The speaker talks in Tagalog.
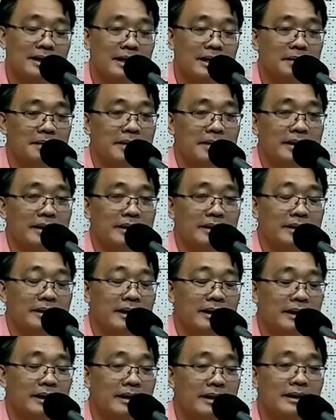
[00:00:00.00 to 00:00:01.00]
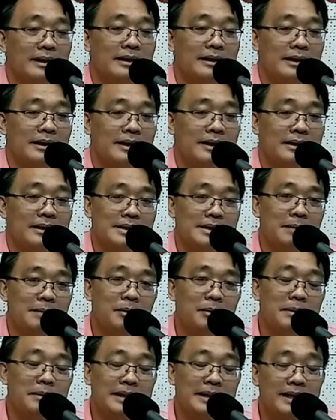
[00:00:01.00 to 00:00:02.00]
na maiya, uh,
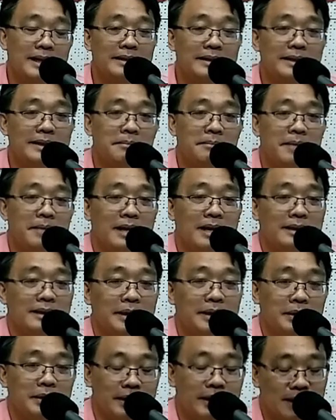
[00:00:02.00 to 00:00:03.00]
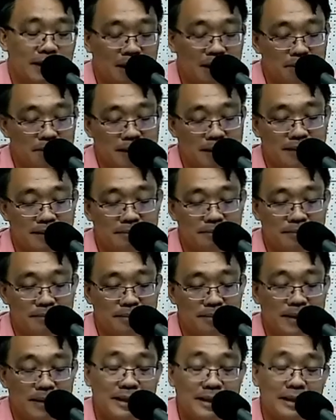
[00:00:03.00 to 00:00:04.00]
silpumat lang rambak tayo, iti kalman,
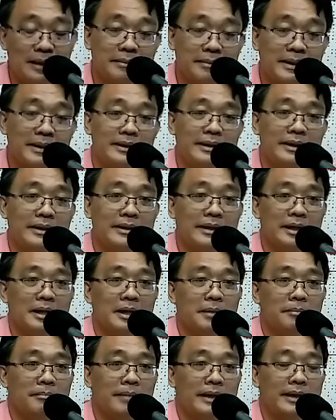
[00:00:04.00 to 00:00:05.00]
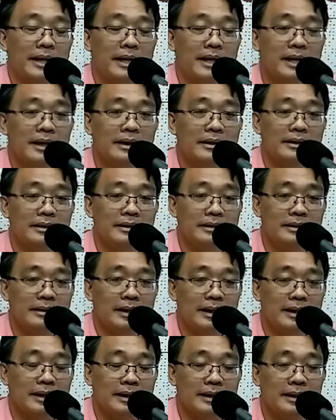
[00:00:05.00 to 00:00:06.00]
may panggap iti uh,
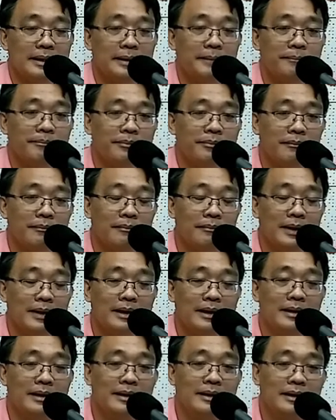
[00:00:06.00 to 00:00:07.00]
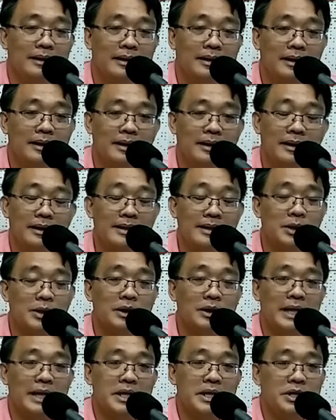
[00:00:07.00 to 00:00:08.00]
panakaiya, uh, the
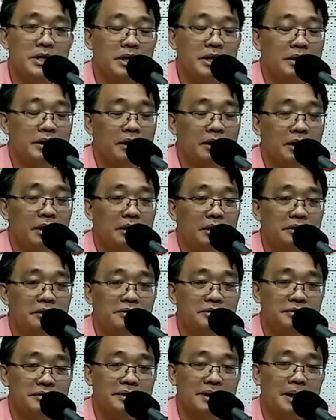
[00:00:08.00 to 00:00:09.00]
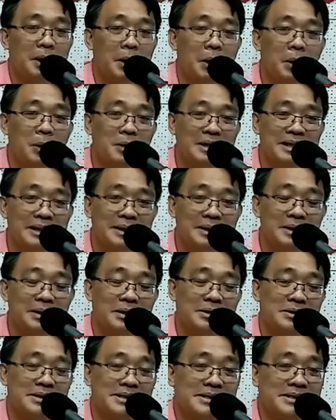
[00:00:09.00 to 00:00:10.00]
exaltation of the Holy
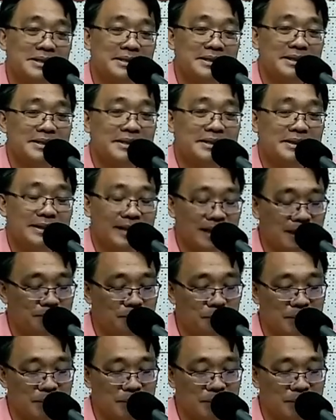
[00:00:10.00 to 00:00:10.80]
Cross, niya